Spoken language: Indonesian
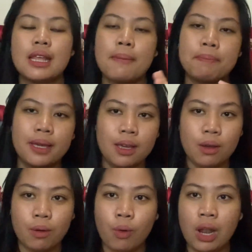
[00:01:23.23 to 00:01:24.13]

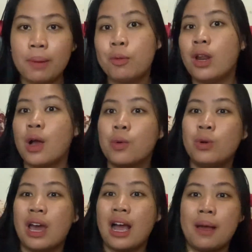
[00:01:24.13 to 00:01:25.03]
tapi walaupun
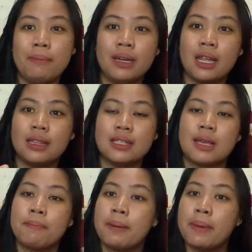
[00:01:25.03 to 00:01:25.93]
aku udah ngambil nanti
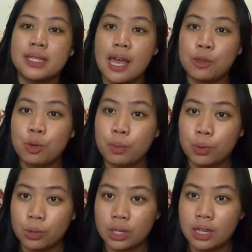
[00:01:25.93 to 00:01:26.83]
sampai B1
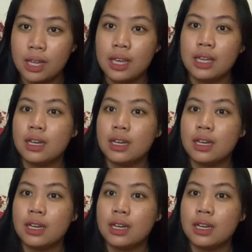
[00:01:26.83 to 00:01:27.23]
pun